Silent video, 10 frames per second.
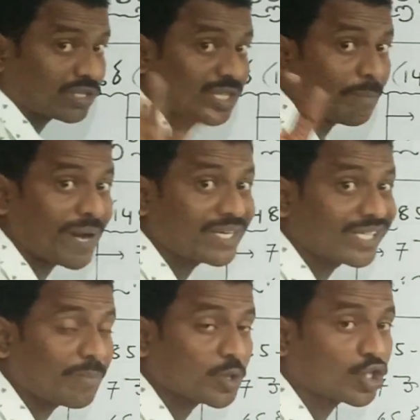కొత్త
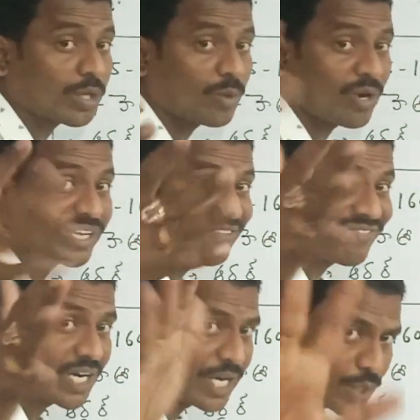పాఠ్య పుస్తకంలో
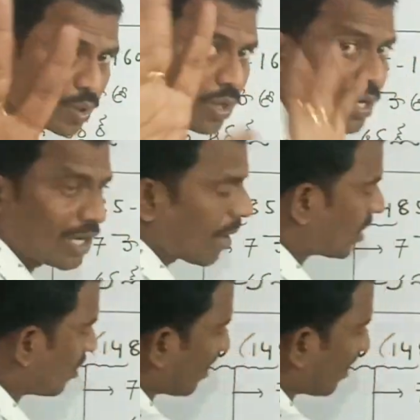ఇవ్వలేదు కాబట్టి